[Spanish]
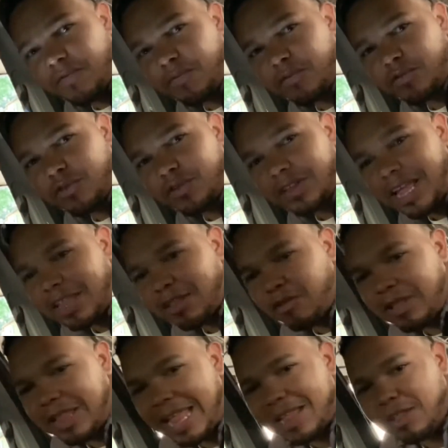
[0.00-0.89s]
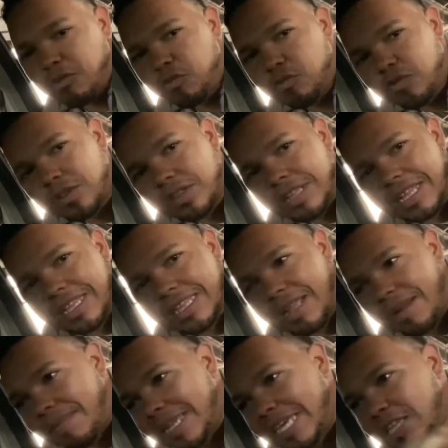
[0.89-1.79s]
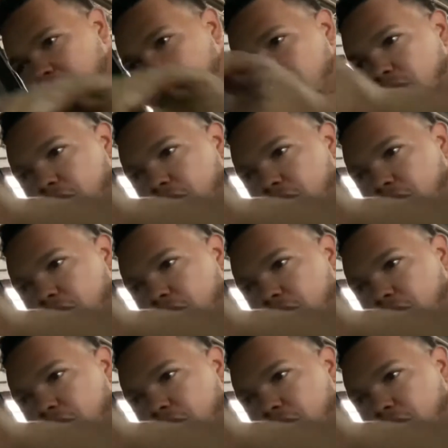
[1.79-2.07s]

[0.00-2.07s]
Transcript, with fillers: funcionando la luz del tablero,